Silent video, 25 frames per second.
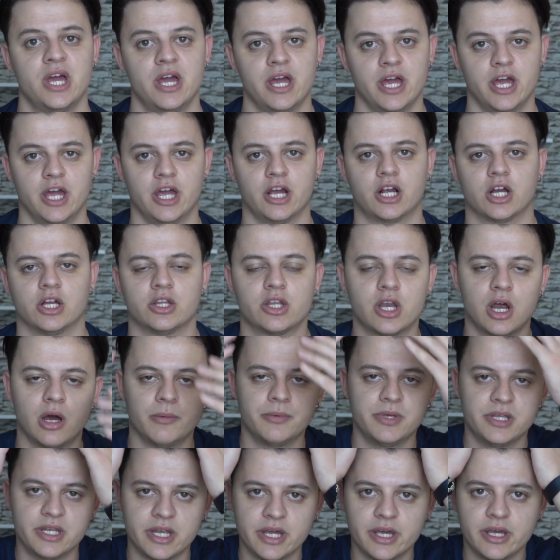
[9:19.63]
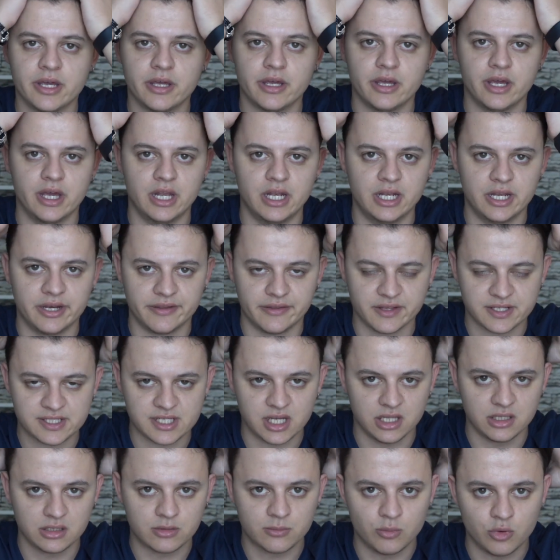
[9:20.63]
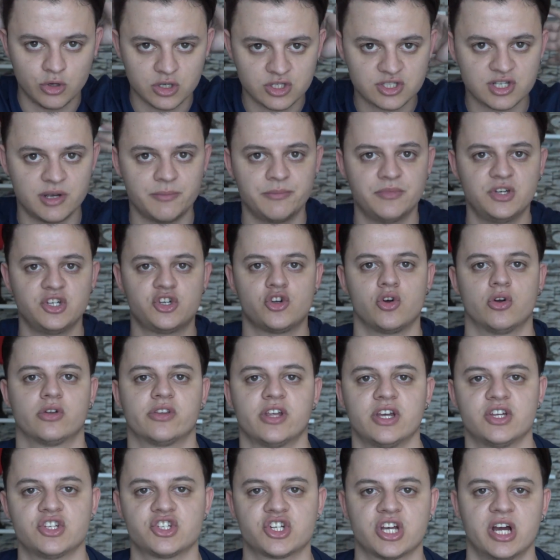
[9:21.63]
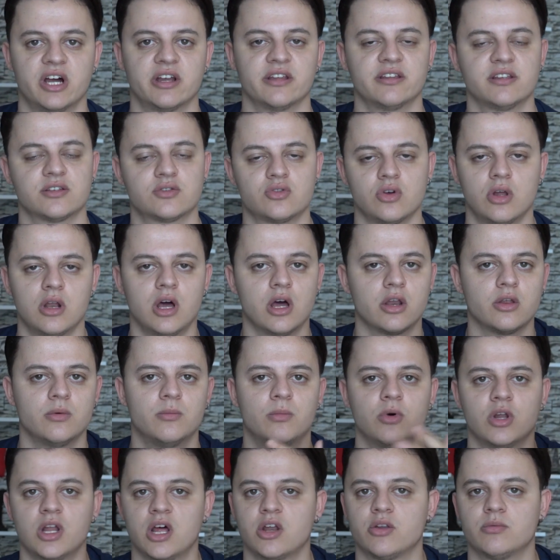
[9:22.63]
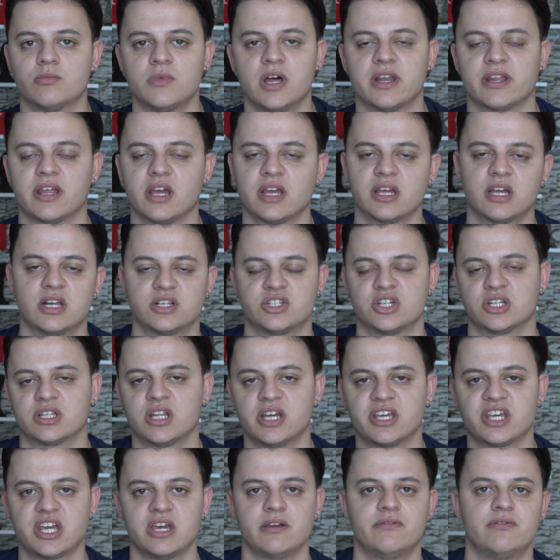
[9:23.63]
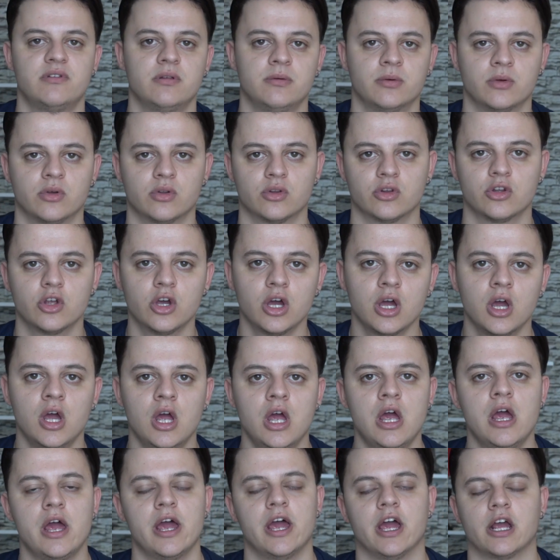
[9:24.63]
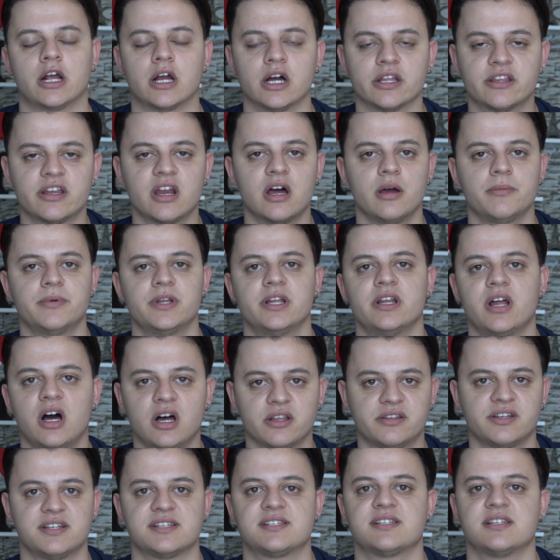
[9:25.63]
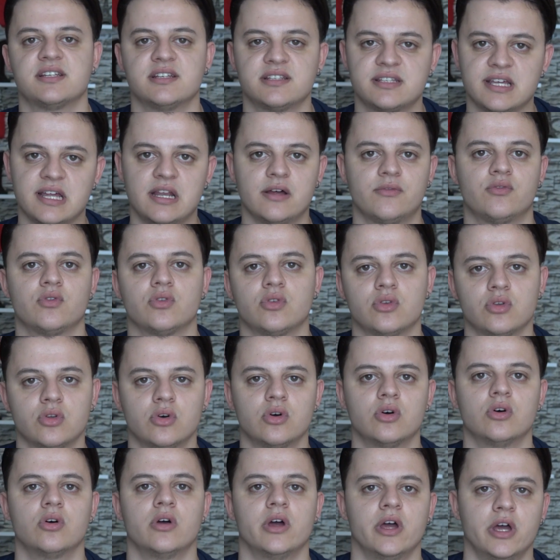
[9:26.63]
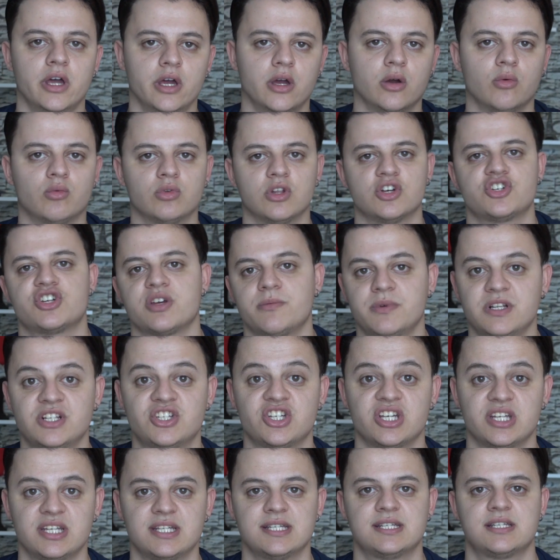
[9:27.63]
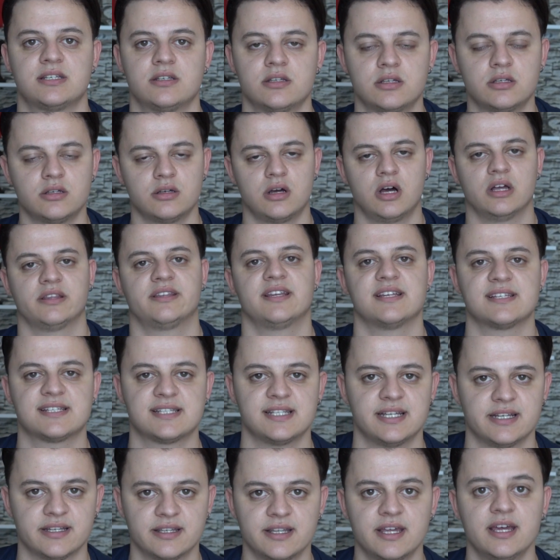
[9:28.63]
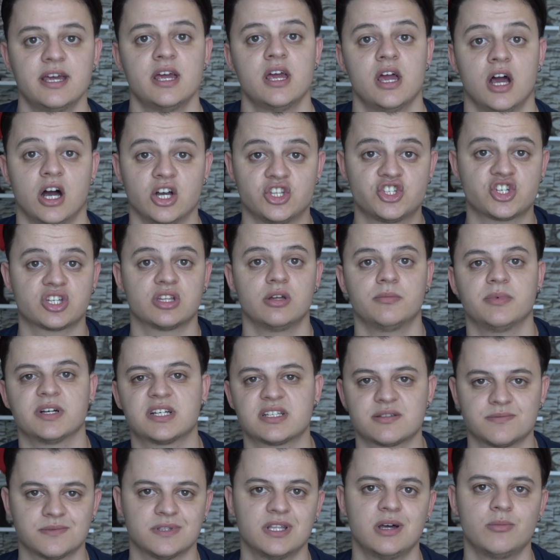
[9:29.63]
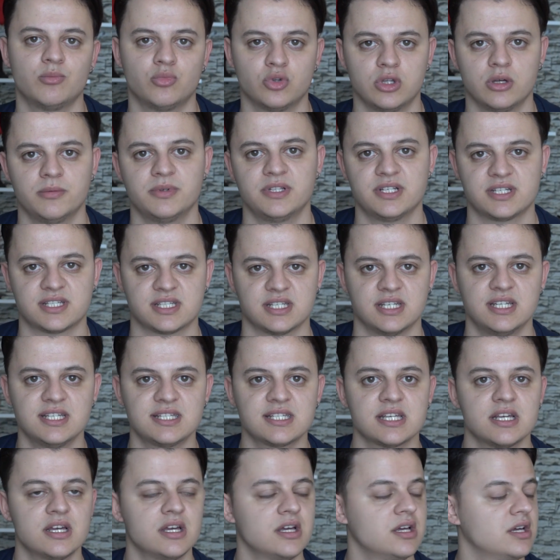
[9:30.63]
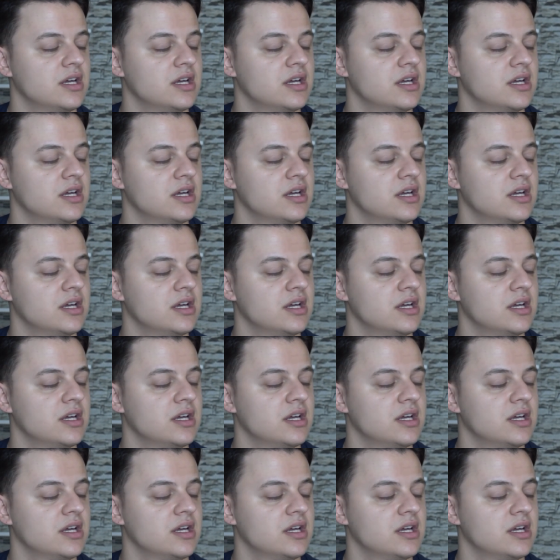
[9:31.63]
Ee, Kadir abi yine ellerine sağlık muazzam bir iş ortaya çıkardı. Solaryum molaryum derken gerçekten keyifli bir gündü. Ee, Kadir abinin adresini, telefonunu, e, ulaşabileceğiniz adreslerini açıklama kısmından bulabilirsiniz.